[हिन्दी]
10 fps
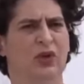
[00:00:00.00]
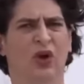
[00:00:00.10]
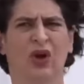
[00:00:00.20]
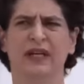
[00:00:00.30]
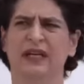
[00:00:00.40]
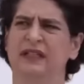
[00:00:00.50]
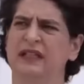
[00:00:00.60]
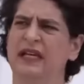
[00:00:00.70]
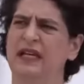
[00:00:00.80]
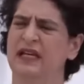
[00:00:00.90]
और
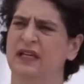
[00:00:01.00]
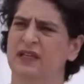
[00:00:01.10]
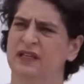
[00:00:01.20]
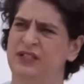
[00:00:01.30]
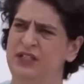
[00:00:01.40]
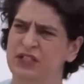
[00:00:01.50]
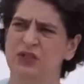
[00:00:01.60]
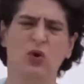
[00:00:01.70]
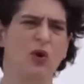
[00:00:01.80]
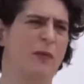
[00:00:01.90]
इतनी
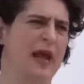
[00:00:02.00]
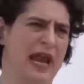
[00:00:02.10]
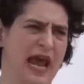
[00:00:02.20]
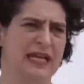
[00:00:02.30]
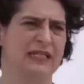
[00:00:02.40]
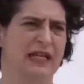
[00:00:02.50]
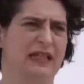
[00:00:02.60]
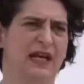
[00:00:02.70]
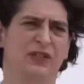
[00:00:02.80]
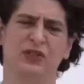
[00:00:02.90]
चीजों को फैलाया जाता
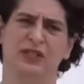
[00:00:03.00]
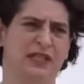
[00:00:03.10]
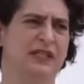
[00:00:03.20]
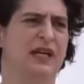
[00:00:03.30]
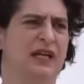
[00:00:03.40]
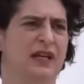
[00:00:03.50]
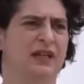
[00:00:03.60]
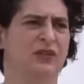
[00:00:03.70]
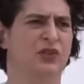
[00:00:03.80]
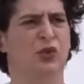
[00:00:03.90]
है जो सच नहीं
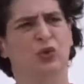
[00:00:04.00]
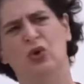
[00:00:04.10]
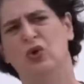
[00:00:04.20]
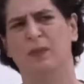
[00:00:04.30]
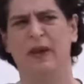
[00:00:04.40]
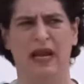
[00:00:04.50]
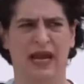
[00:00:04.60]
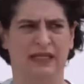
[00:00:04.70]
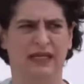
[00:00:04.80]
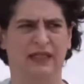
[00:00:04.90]
है झूठों को
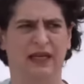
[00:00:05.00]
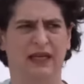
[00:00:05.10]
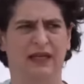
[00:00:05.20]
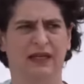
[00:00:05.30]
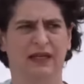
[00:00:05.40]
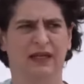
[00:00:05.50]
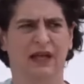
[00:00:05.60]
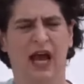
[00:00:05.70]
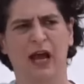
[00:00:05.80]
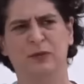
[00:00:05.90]
फैलाया जाता है
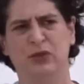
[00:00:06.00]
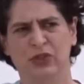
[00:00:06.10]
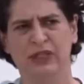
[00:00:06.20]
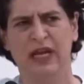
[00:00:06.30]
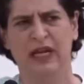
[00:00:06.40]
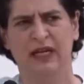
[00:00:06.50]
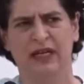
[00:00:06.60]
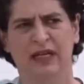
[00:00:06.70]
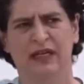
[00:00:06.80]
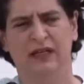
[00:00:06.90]
आप सोचिए
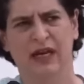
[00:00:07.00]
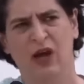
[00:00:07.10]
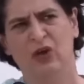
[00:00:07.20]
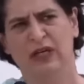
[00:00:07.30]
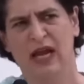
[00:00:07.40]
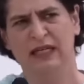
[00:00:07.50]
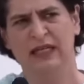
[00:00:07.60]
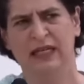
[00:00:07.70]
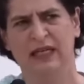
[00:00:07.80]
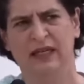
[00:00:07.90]
राहुल
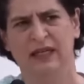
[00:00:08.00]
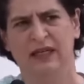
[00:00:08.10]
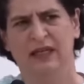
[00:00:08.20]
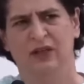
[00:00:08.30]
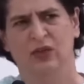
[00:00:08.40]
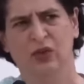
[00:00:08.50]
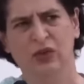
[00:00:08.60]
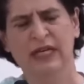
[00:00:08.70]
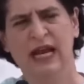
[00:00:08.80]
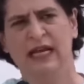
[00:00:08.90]
गांधी
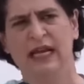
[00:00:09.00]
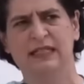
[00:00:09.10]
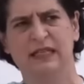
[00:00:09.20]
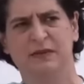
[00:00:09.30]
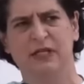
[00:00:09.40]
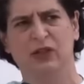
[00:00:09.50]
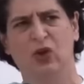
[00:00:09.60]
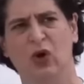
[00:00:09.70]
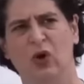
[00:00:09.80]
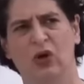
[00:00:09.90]
दुनिया के सबसे
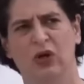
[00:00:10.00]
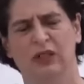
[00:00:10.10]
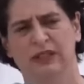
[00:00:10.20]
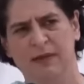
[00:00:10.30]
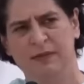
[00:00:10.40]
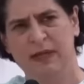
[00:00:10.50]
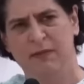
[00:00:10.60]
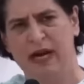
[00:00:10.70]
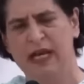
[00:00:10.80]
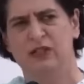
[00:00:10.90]
दो सबसे
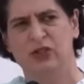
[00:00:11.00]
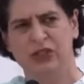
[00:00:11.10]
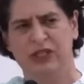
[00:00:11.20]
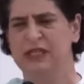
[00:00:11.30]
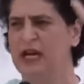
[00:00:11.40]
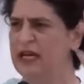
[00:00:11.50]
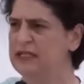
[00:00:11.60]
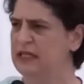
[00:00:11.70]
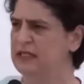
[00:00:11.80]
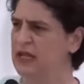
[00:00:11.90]
बड़े जो शिक्षा के
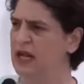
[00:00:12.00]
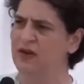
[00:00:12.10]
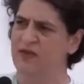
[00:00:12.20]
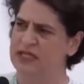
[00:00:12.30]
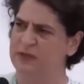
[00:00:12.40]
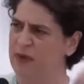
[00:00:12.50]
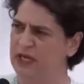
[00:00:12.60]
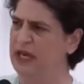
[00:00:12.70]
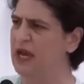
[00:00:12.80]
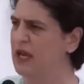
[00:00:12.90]
संस्थान है वहां से पढ़
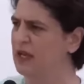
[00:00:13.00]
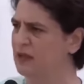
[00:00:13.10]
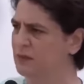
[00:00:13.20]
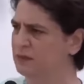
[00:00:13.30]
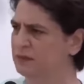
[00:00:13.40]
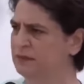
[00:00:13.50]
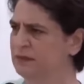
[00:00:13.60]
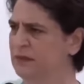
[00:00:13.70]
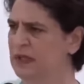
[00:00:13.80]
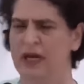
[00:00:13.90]
के आए हैं
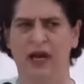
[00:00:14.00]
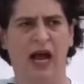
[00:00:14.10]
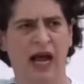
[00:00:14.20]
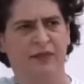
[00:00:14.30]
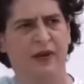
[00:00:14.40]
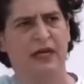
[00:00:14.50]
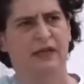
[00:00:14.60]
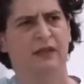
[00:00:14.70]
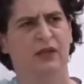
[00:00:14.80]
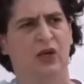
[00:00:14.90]
हार्वर्ड
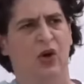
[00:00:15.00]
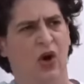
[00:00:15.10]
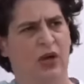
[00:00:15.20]
और